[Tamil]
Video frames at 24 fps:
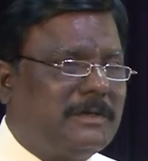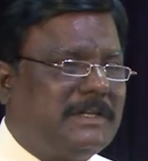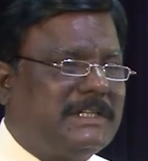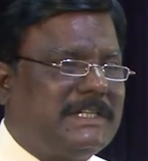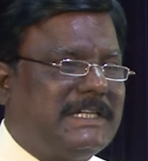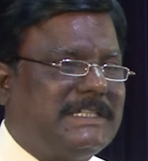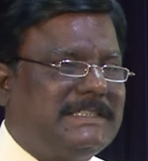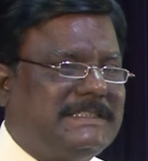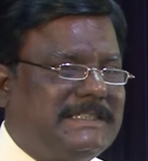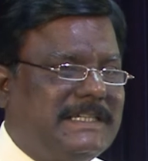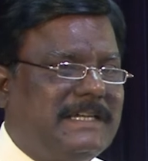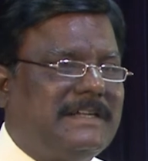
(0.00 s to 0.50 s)
கூட
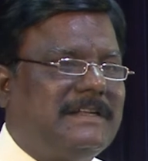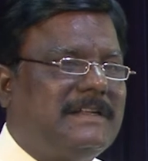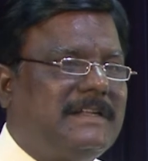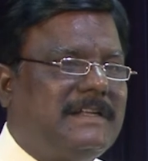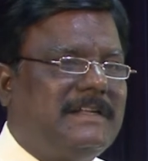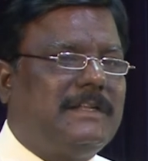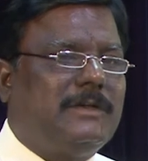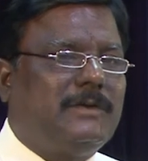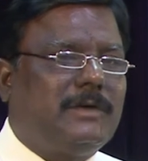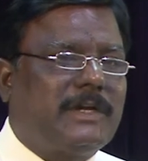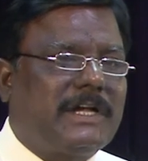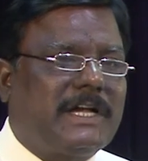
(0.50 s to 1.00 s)
நான் சேர்ந்து
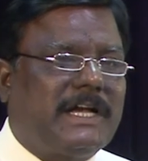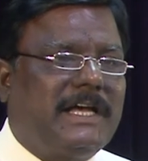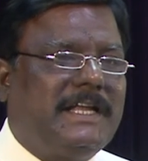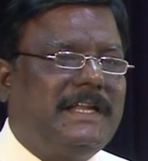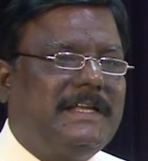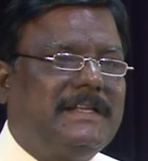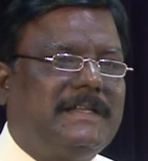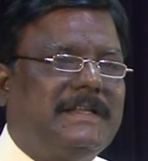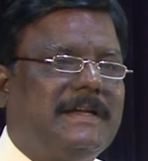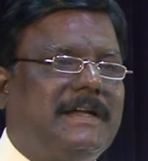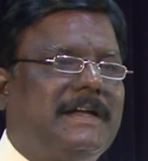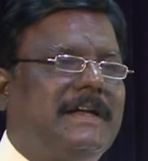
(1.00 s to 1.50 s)
இந்த ஒரு
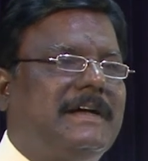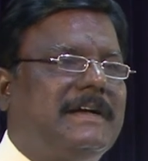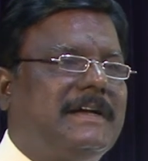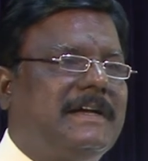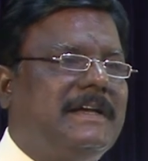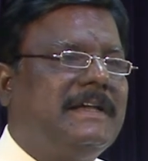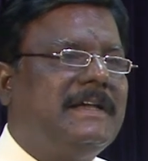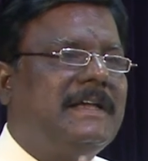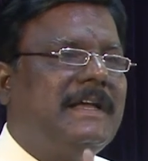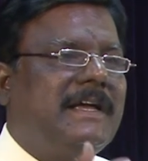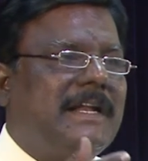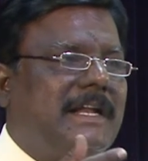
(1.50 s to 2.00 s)
காரியத்துக்காக
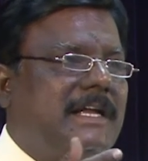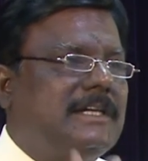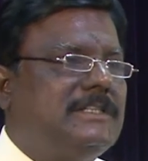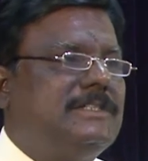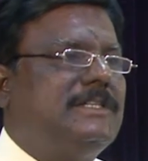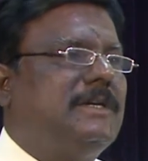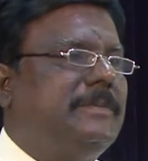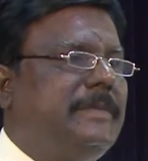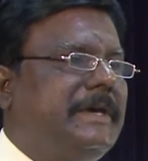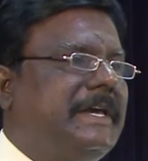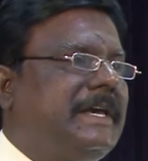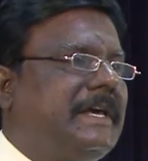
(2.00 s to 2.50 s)
நான்
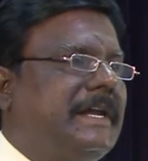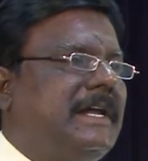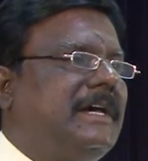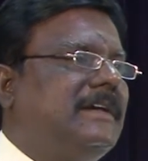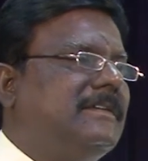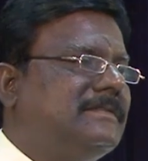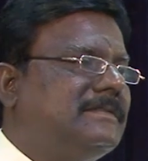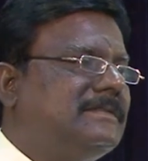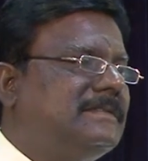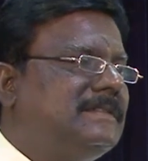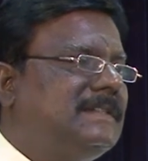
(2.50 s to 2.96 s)
ஜெபிக்கிறேன்